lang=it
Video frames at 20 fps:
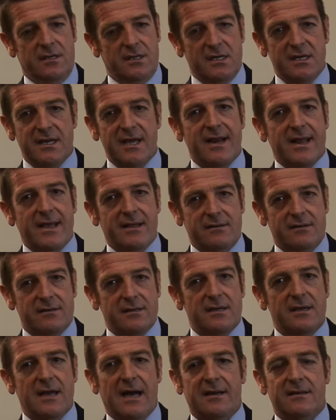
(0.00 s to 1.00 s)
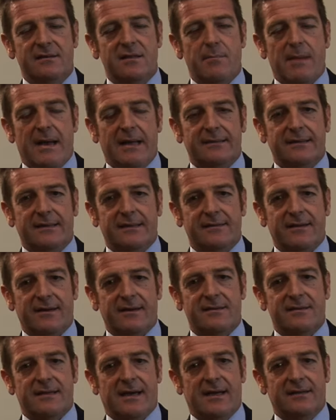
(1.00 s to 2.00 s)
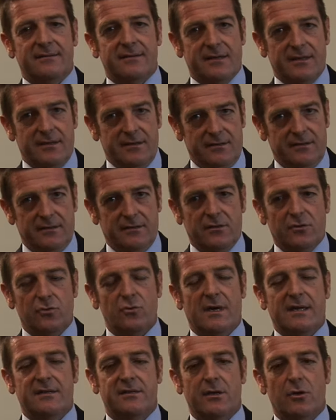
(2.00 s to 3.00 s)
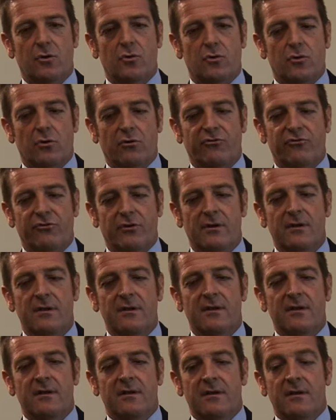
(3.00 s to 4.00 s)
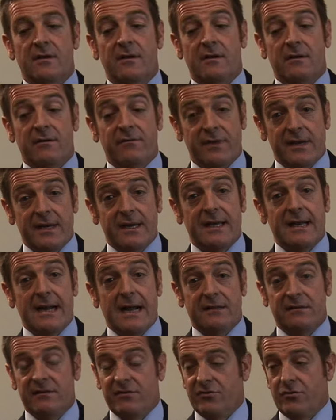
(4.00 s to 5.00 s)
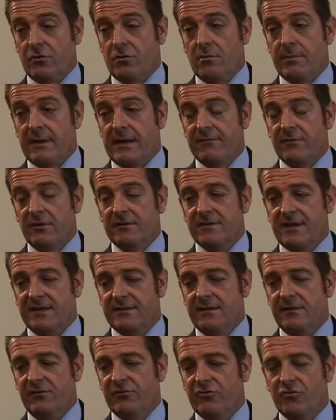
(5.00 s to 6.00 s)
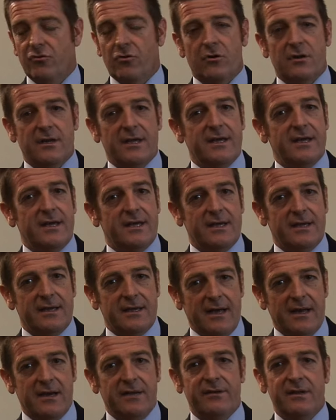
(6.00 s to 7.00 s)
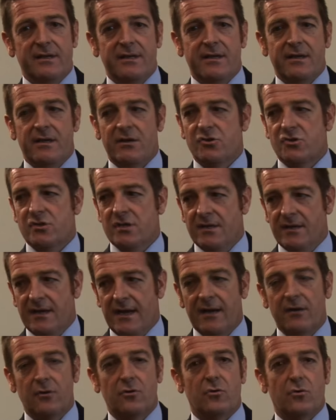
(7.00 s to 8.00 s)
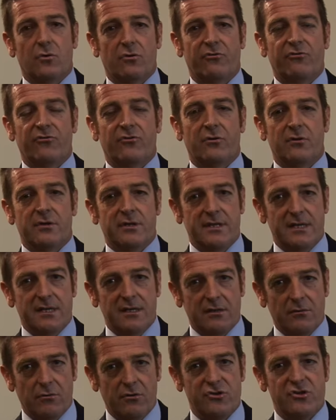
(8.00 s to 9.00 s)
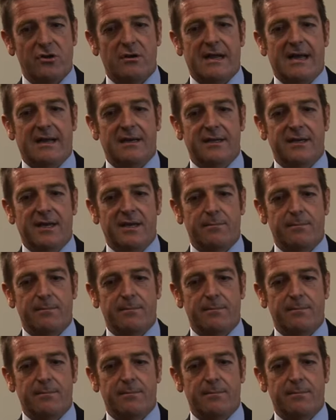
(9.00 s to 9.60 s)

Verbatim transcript: inerenti alle tematiche trattate eh, durante il corso. Vi ringrazio per la vostra attenzione e arrivederci al corso di chirurgia orale e